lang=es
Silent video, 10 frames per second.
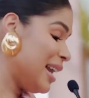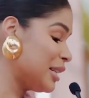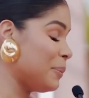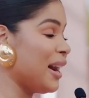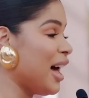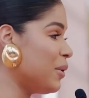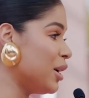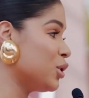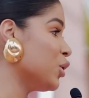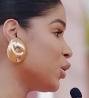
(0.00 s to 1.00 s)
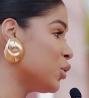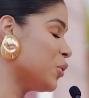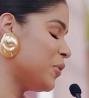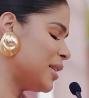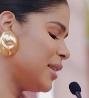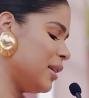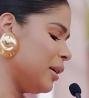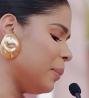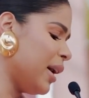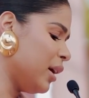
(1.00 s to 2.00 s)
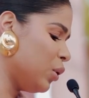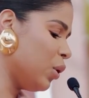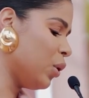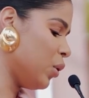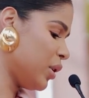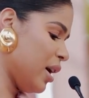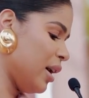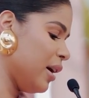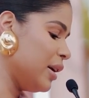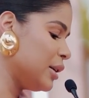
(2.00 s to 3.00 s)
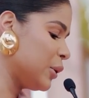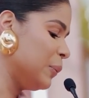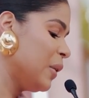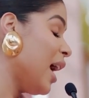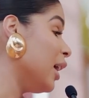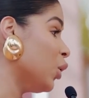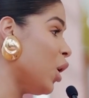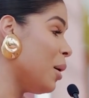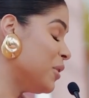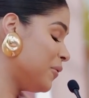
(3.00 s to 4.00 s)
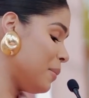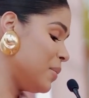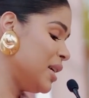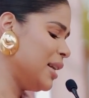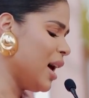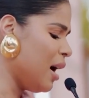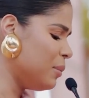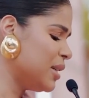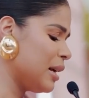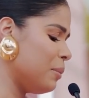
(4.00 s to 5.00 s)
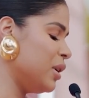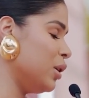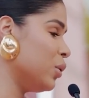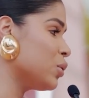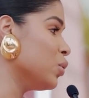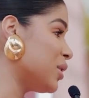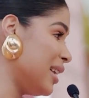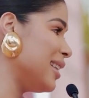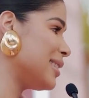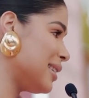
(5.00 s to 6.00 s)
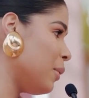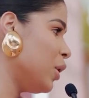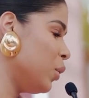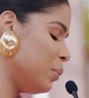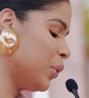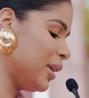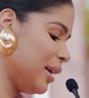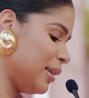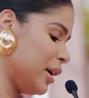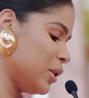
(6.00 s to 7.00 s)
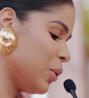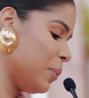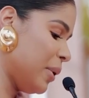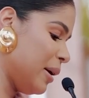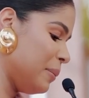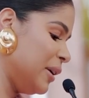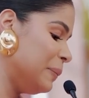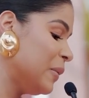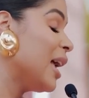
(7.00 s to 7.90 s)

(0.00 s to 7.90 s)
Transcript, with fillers: Las palabras no son suficientes para todo lo que agradezco. A toda mi familia, a mis amigos, ustedes saben lo importante que son para mí.